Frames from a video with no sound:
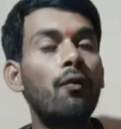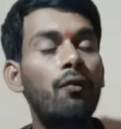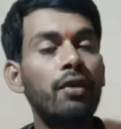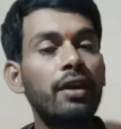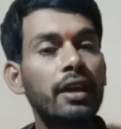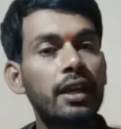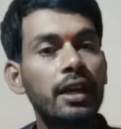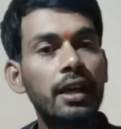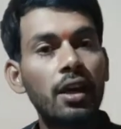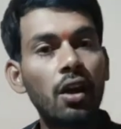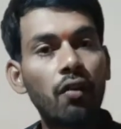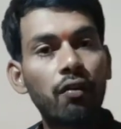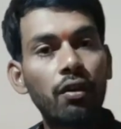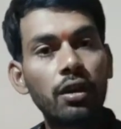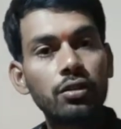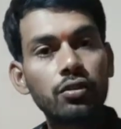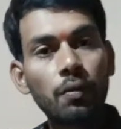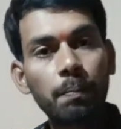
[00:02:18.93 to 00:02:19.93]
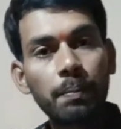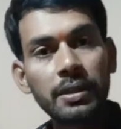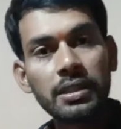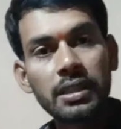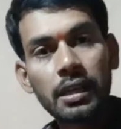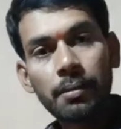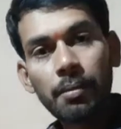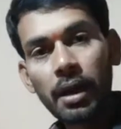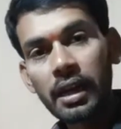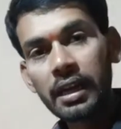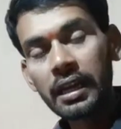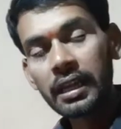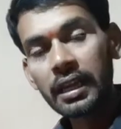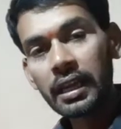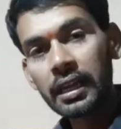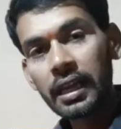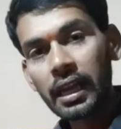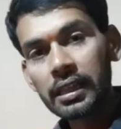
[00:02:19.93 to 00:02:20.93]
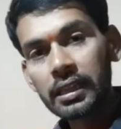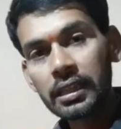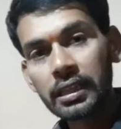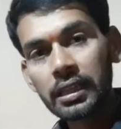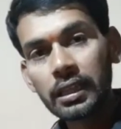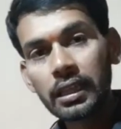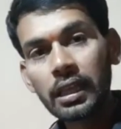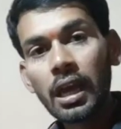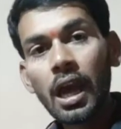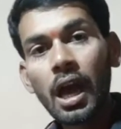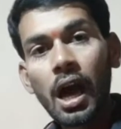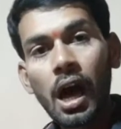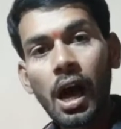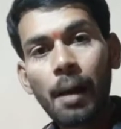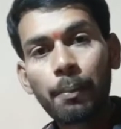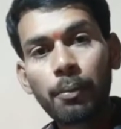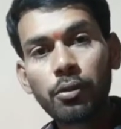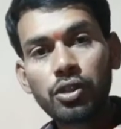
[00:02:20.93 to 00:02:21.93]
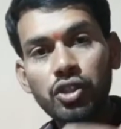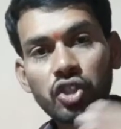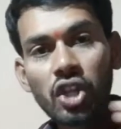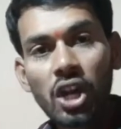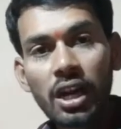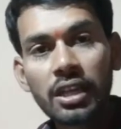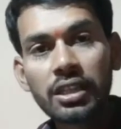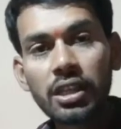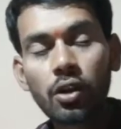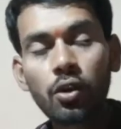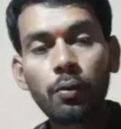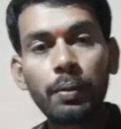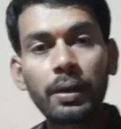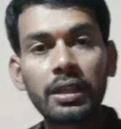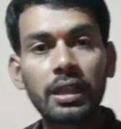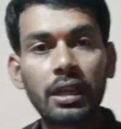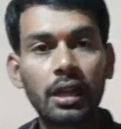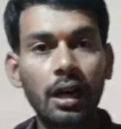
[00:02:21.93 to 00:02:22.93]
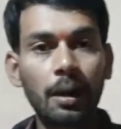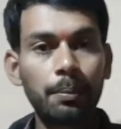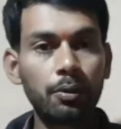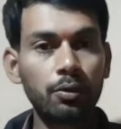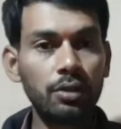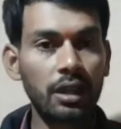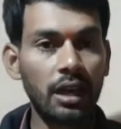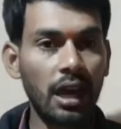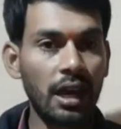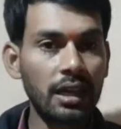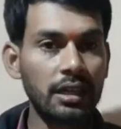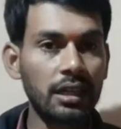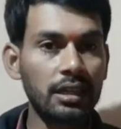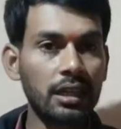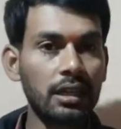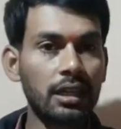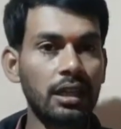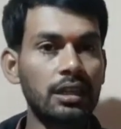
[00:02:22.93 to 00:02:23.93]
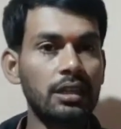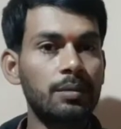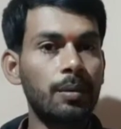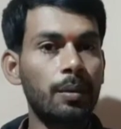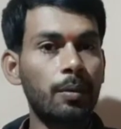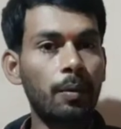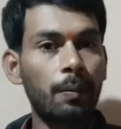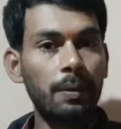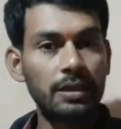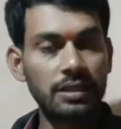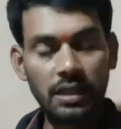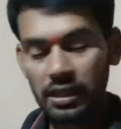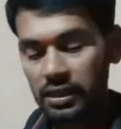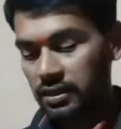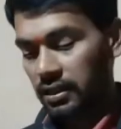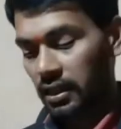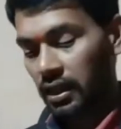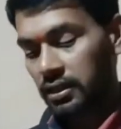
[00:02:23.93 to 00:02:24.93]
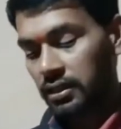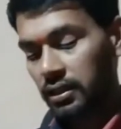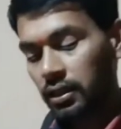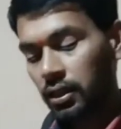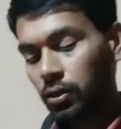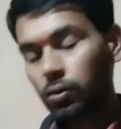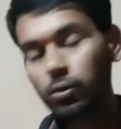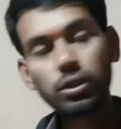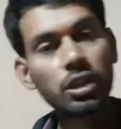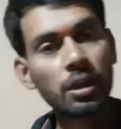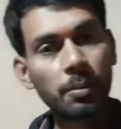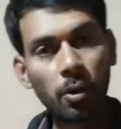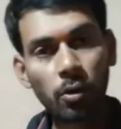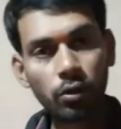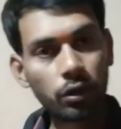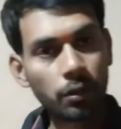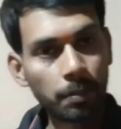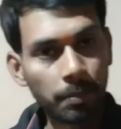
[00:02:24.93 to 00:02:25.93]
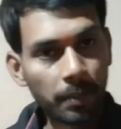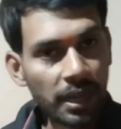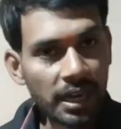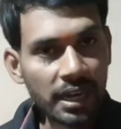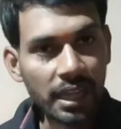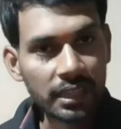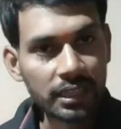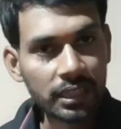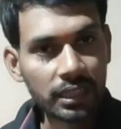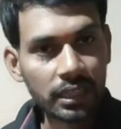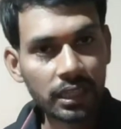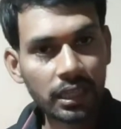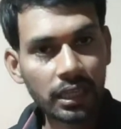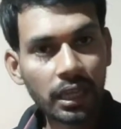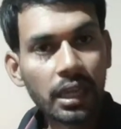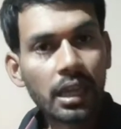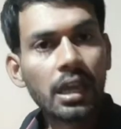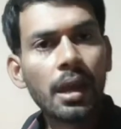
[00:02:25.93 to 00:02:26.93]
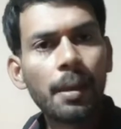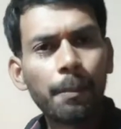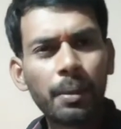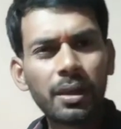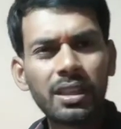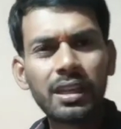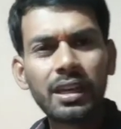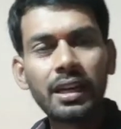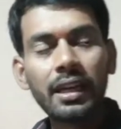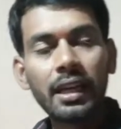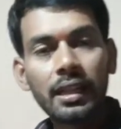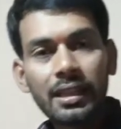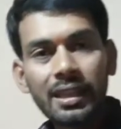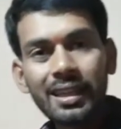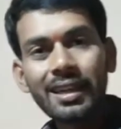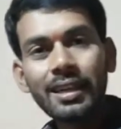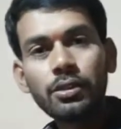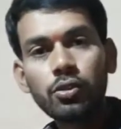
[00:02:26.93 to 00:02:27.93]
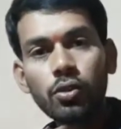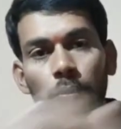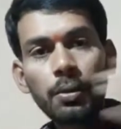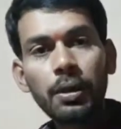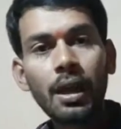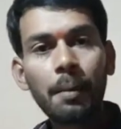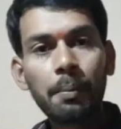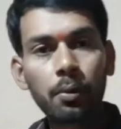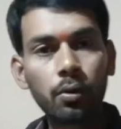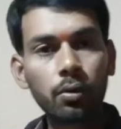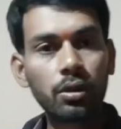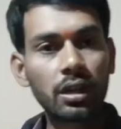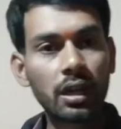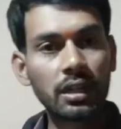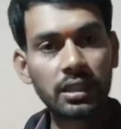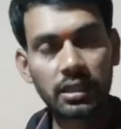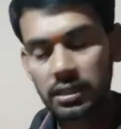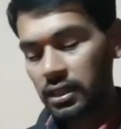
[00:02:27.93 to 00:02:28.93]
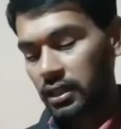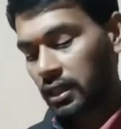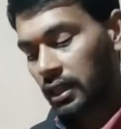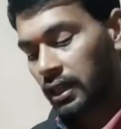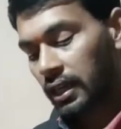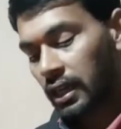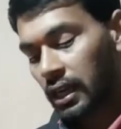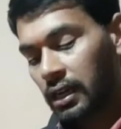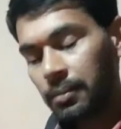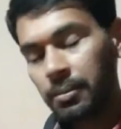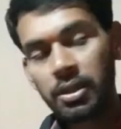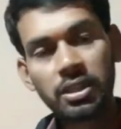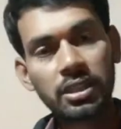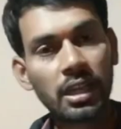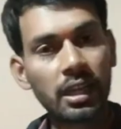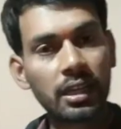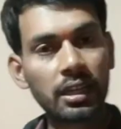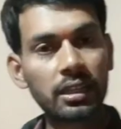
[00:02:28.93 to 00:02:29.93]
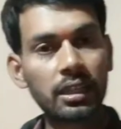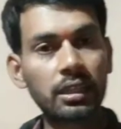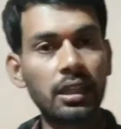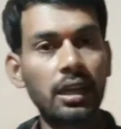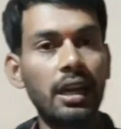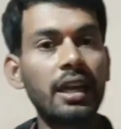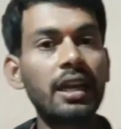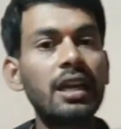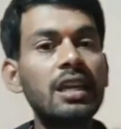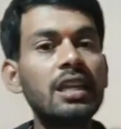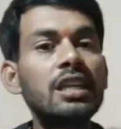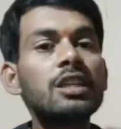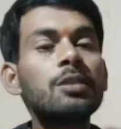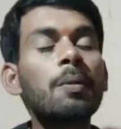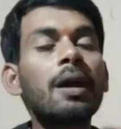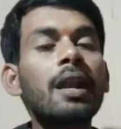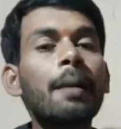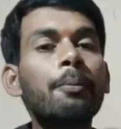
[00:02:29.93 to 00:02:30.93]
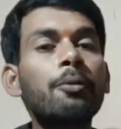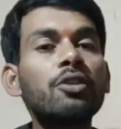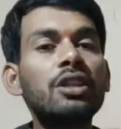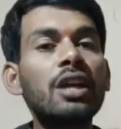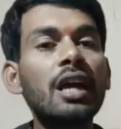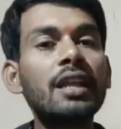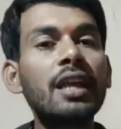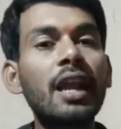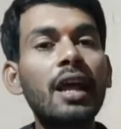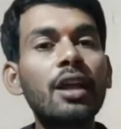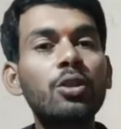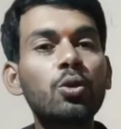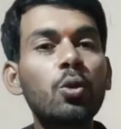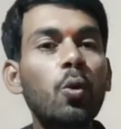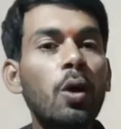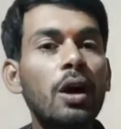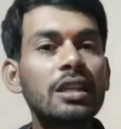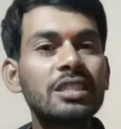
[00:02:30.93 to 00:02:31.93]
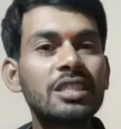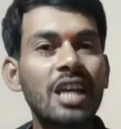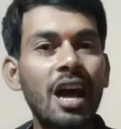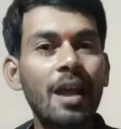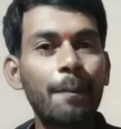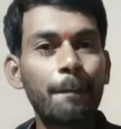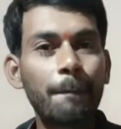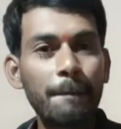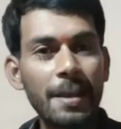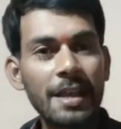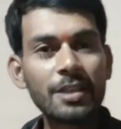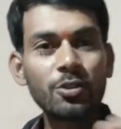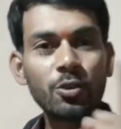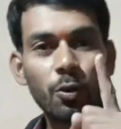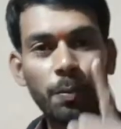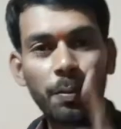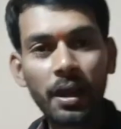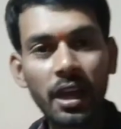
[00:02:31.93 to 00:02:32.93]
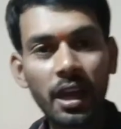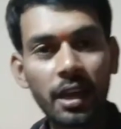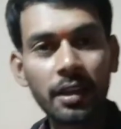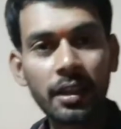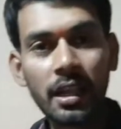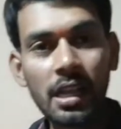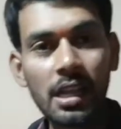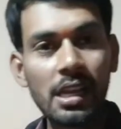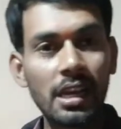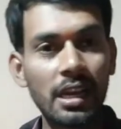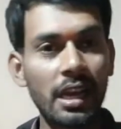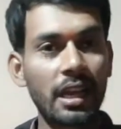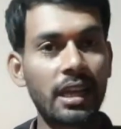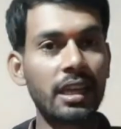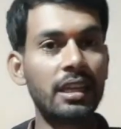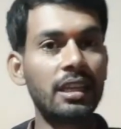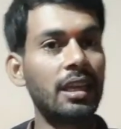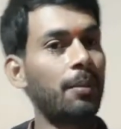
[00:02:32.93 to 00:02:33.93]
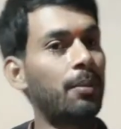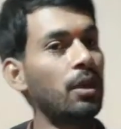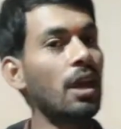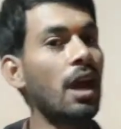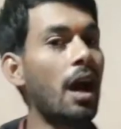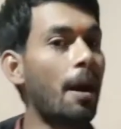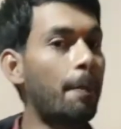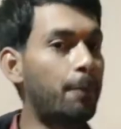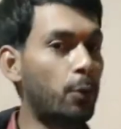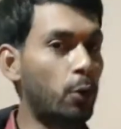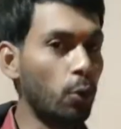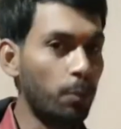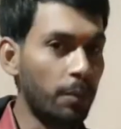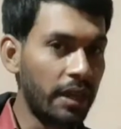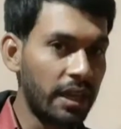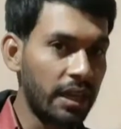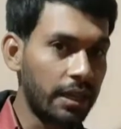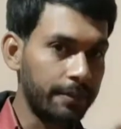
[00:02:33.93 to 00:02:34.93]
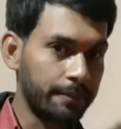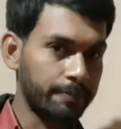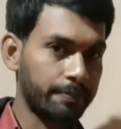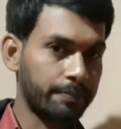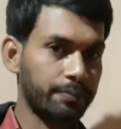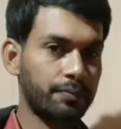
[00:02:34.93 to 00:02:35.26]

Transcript: वीकली ऑफर जो पिछली बार निकल के आती थी आपको चार हज़ार रुपये तक अप टू दिखाया जाता था जिसमें आपको पचास साठ सत्तर कुछ अमाउंट मिल जाते थे पंद्रह या तेरह जो भी आपको ट्रांजेक्शन करने का लिमिट दिया जाता था लेकिन इस बार आपको दिया जा रहा है दो हज़ार बीस रुपये लेकिन ये भी अप टू में